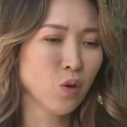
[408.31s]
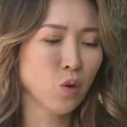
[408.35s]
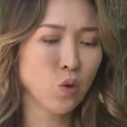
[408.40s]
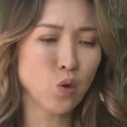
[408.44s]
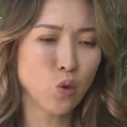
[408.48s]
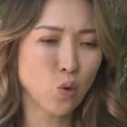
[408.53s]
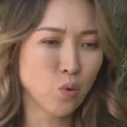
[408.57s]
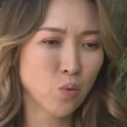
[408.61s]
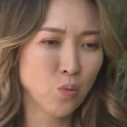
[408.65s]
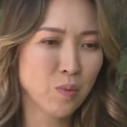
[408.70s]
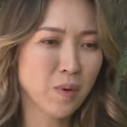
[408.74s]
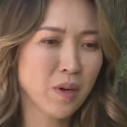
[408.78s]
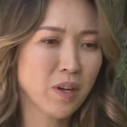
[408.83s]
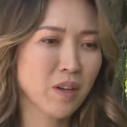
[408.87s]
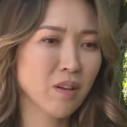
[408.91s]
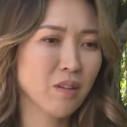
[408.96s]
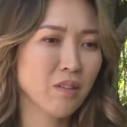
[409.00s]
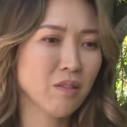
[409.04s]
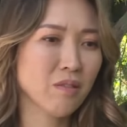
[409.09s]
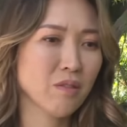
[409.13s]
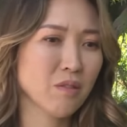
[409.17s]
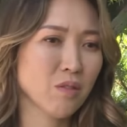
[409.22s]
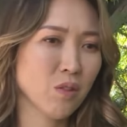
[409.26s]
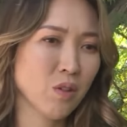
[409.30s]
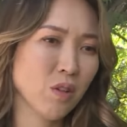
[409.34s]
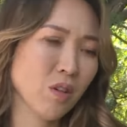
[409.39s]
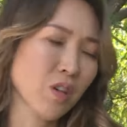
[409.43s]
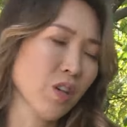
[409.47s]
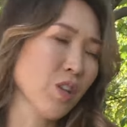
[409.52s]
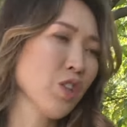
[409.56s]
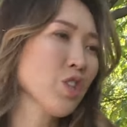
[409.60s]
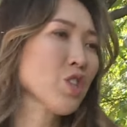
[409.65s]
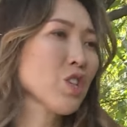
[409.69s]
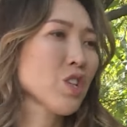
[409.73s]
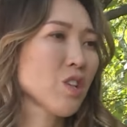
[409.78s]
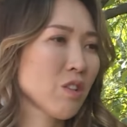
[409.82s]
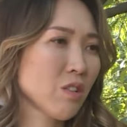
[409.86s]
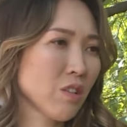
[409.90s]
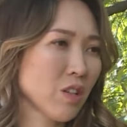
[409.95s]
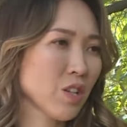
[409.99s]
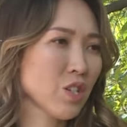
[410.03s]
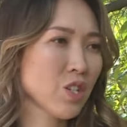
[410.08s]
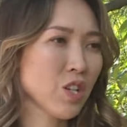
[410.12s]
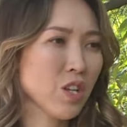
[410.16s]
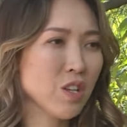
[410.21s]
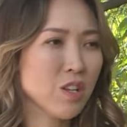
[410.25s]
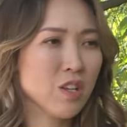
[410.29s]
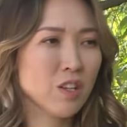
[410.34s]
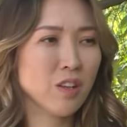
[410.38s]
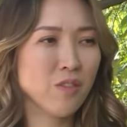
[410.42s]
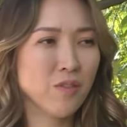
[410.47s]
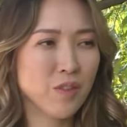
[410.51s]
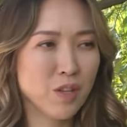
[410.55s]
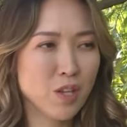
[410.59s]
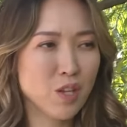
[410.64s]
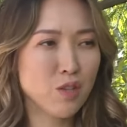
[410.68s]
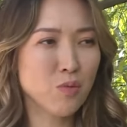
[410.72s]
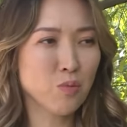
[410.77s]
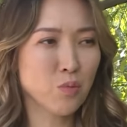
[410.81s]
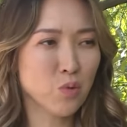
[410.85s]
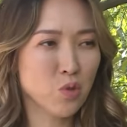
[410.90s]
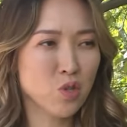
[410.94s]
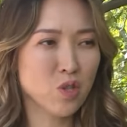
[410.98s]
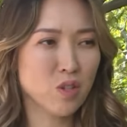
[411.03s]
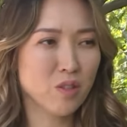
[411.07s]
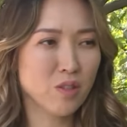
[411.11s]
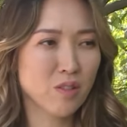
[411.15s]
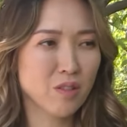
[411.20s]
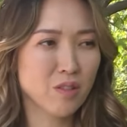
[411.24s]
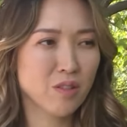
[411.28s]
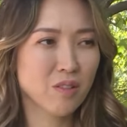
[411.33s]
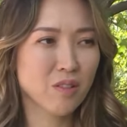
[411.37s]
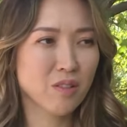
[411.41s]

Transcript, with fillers: грубая и, конечно, она должна ненавидеть мужчин.